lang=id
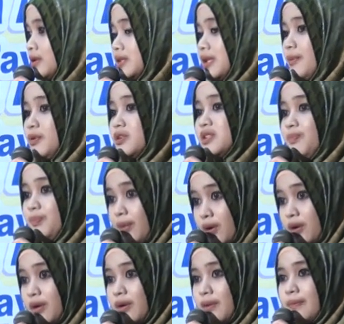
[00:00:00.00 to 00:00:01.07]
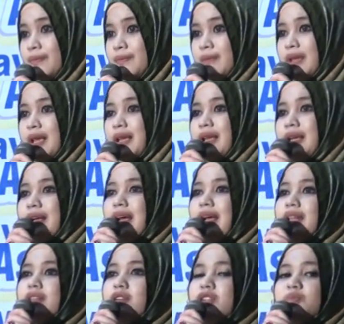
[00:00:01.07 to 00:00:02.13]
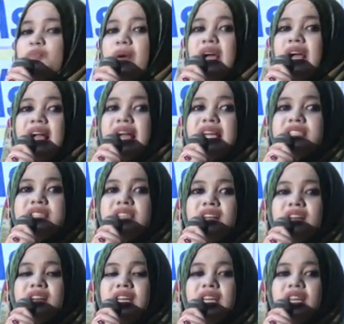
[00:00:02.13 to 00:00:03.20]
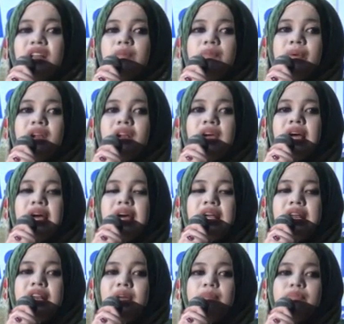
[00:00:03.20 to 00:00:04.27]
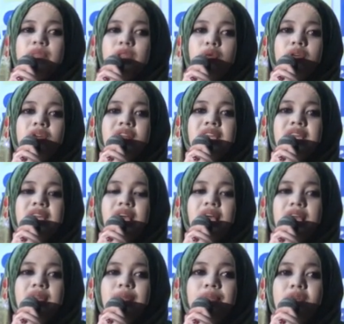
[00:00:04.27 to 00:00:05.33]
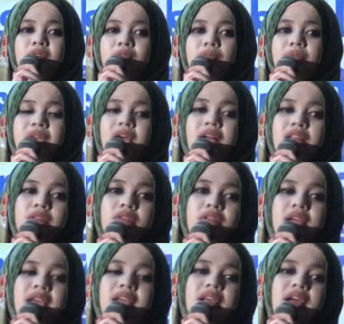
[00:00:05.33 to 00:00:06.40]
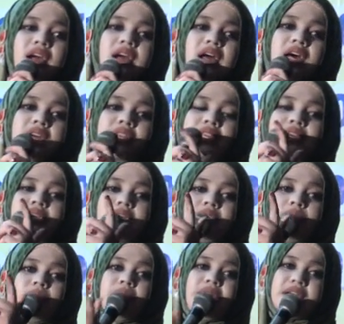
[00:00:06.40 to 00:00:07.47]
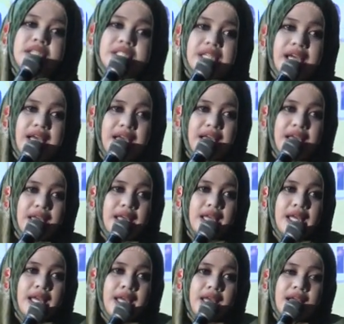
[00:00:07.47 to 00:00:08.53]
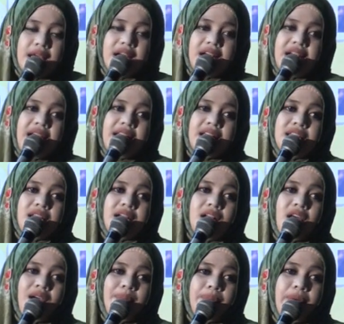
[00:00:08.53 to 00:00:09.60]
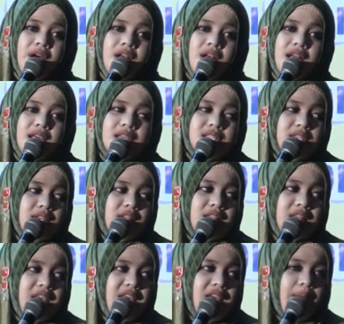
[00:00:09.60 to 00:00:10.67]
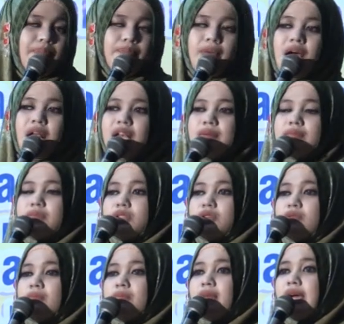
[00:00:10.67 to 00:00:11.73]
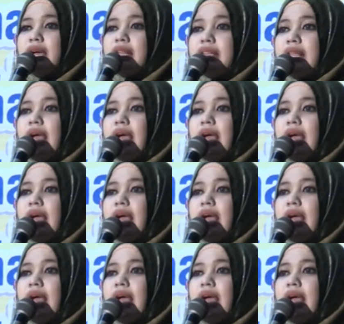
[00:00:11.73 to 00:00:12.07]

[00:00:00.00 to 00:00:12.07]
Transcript: Sampun sepo. Kados Pak Kasir niki lo berharap duriyahipun piantun ingkang ahli ibadah. Keranten napa nek setiap malam Jumat